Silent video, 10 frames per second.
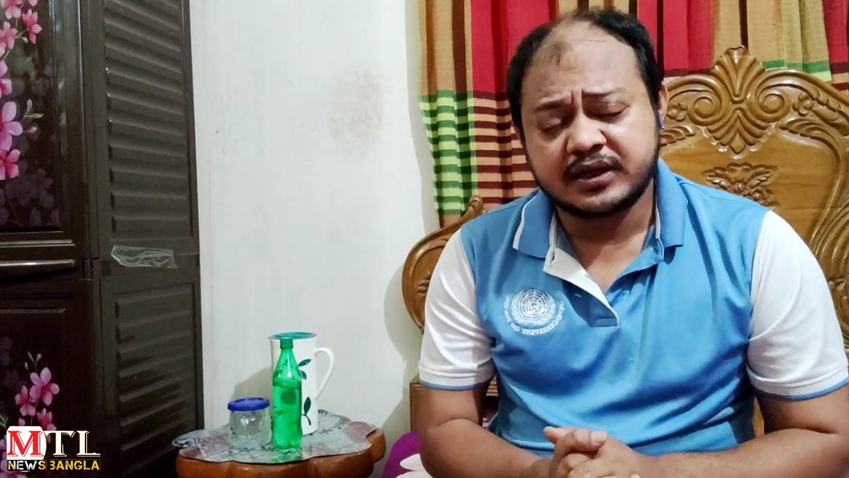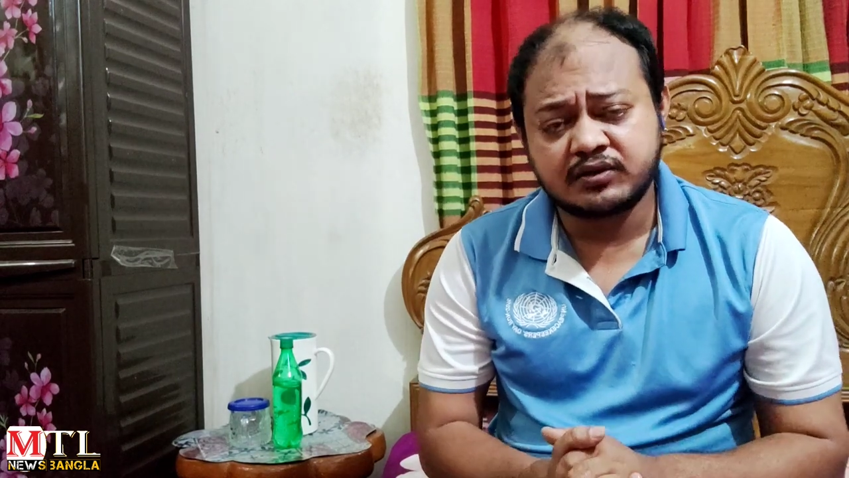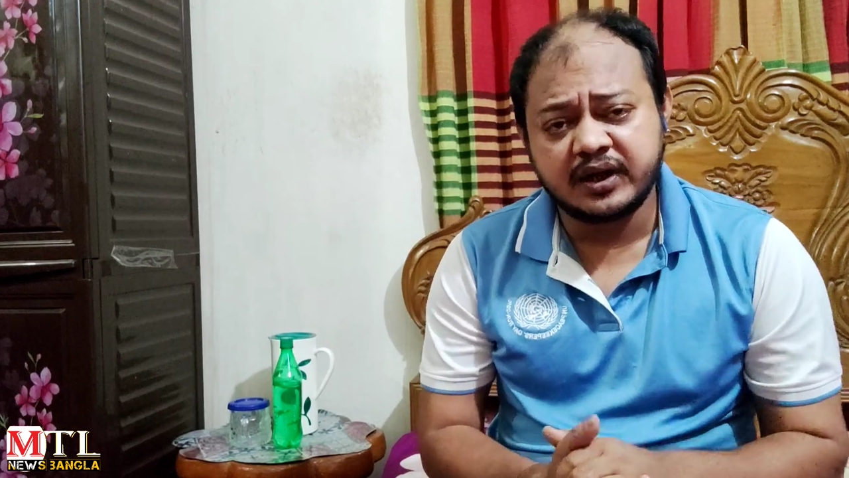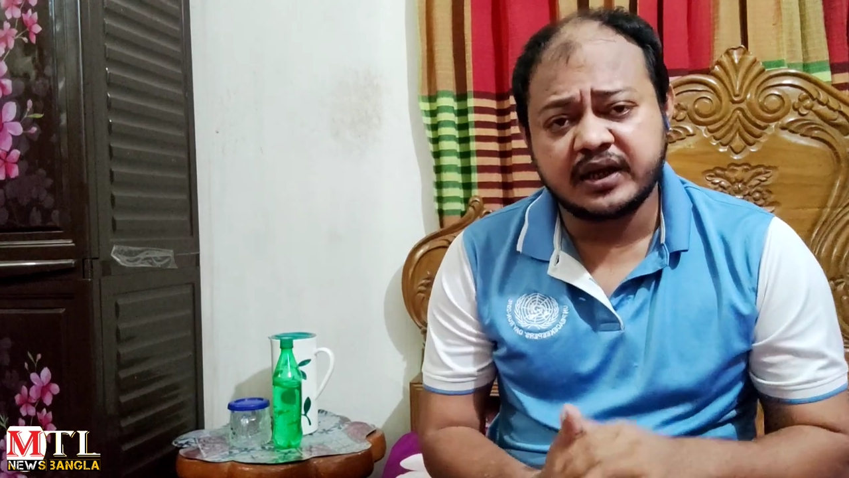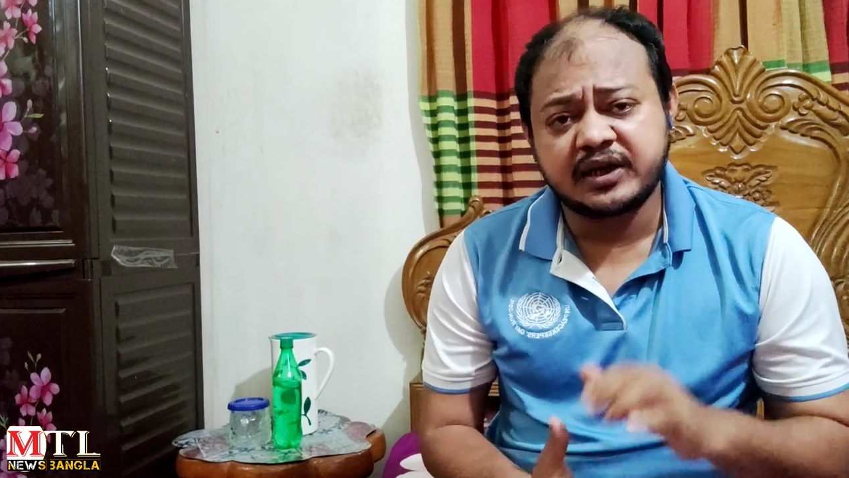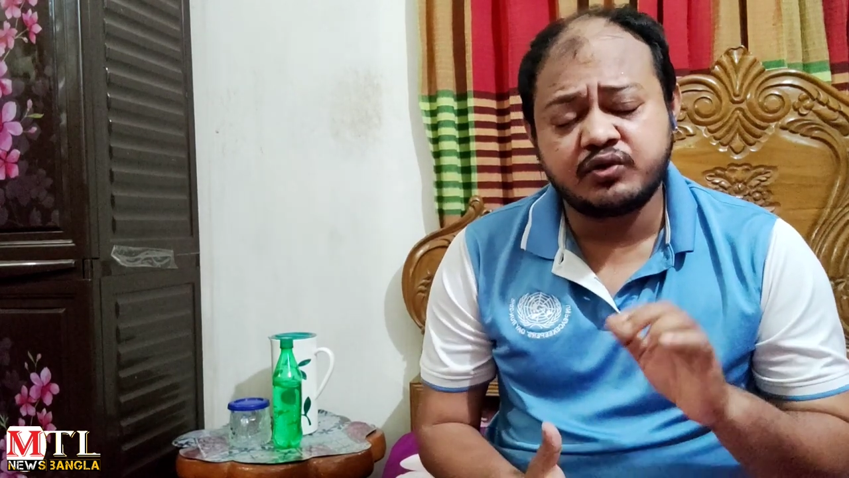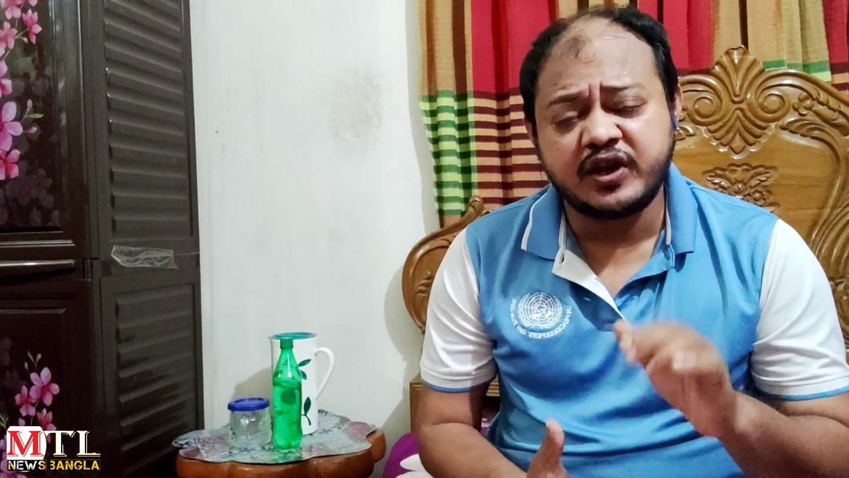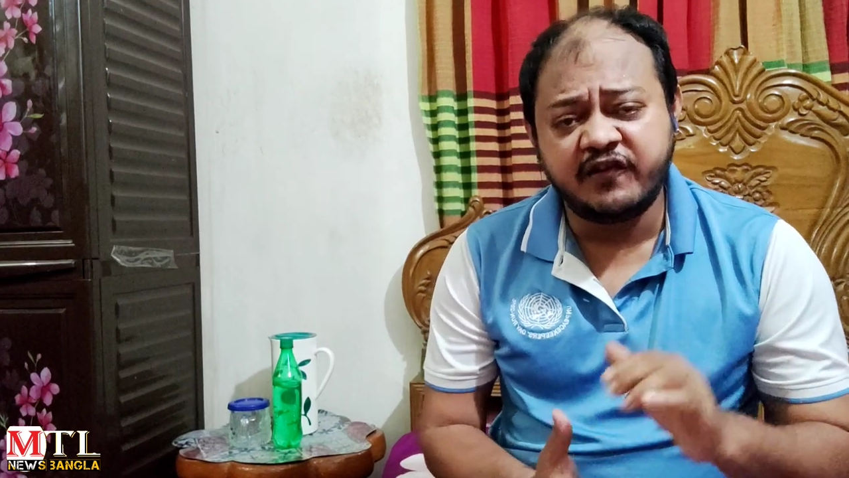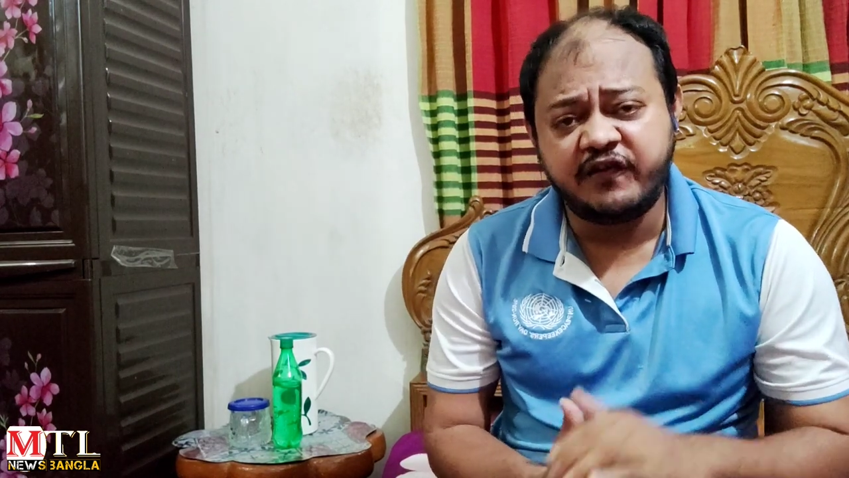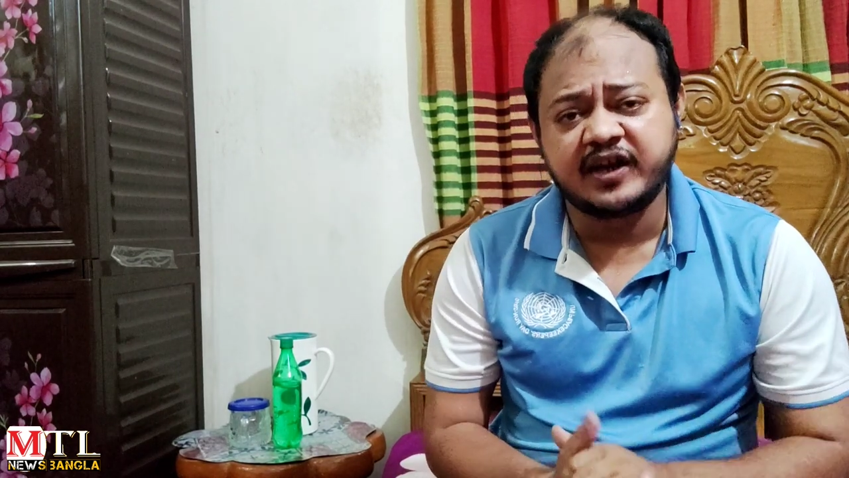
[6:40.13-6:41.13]
আসলে কিছু
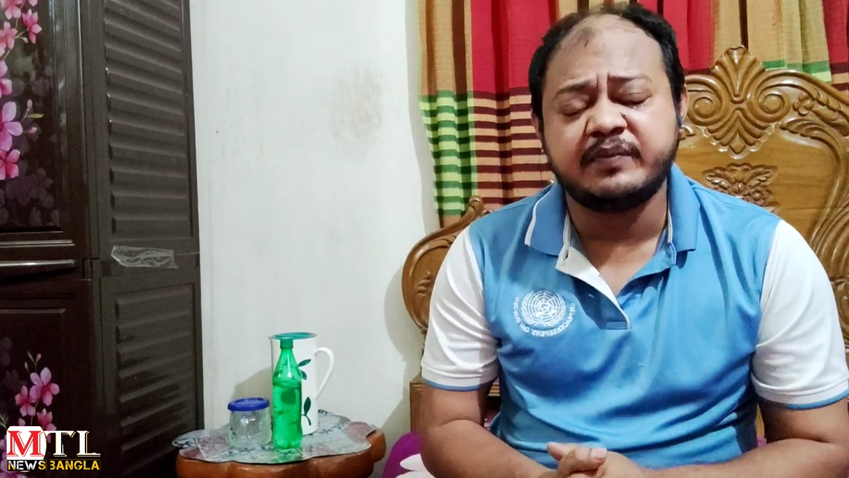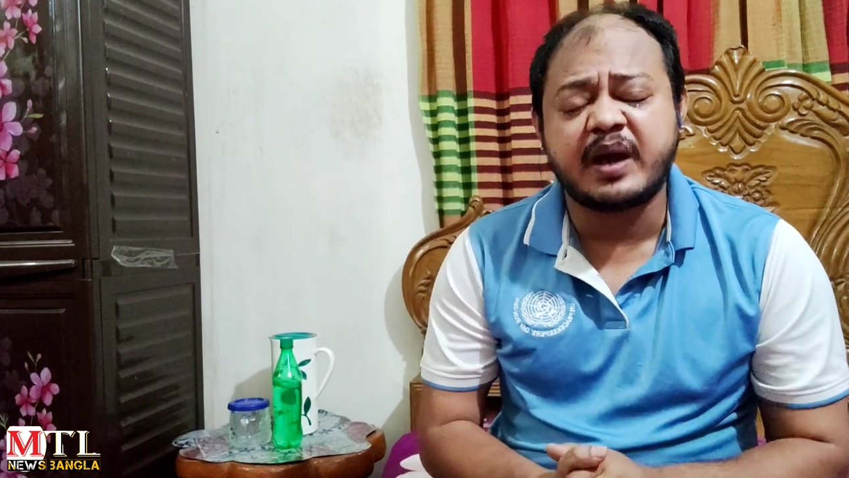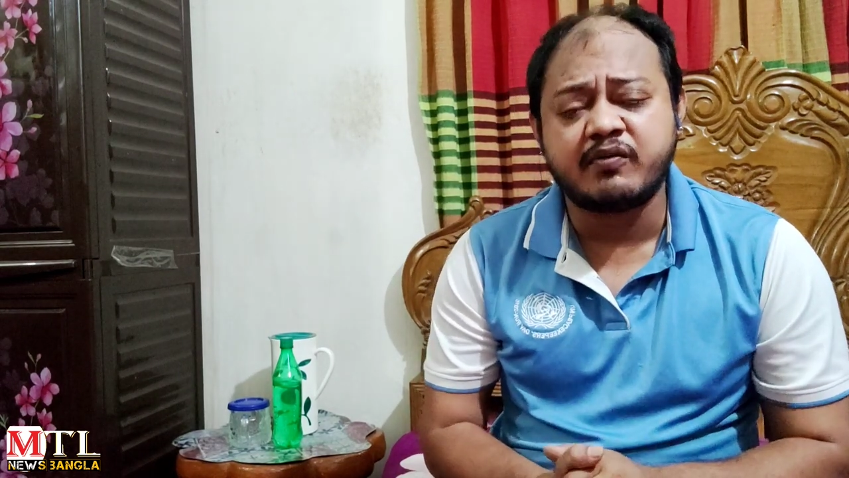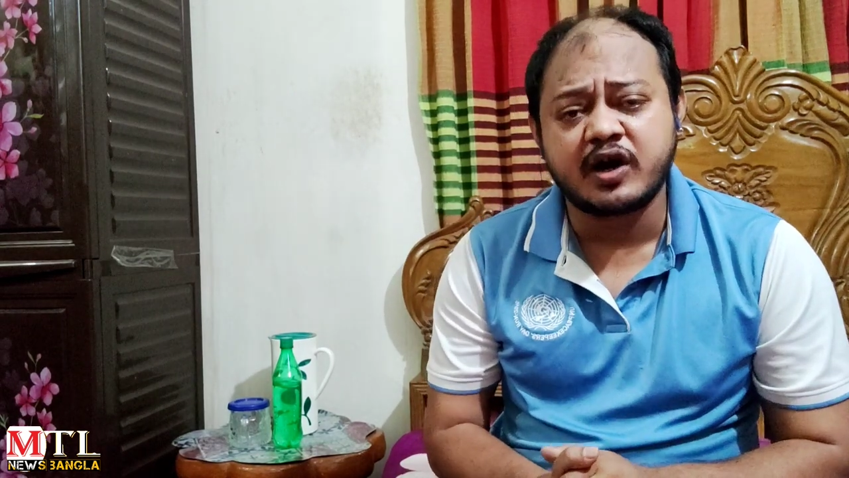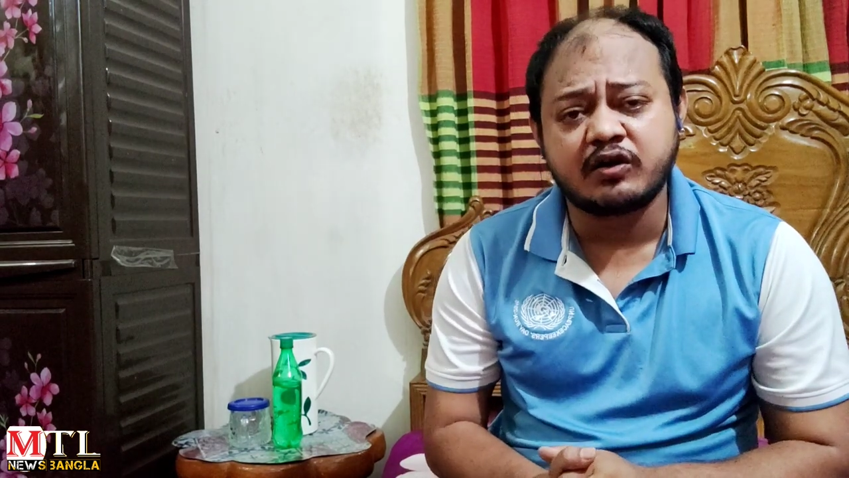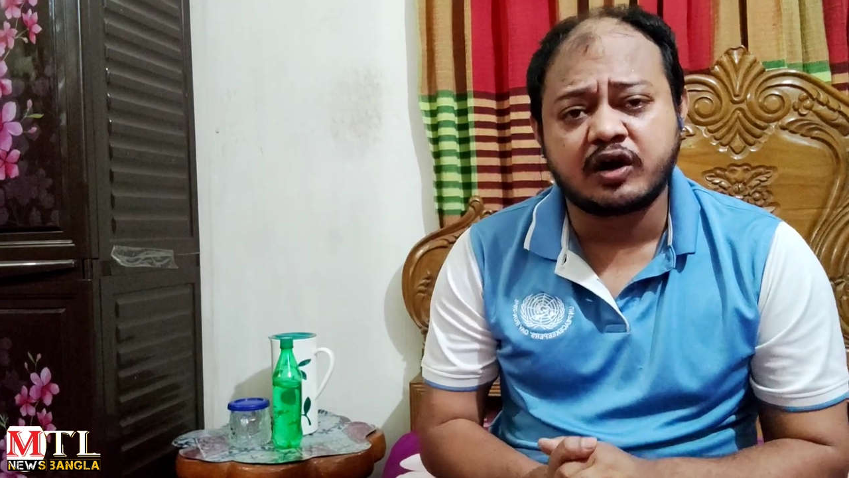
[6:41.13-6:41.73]
ইফেক্ট ব্যবহার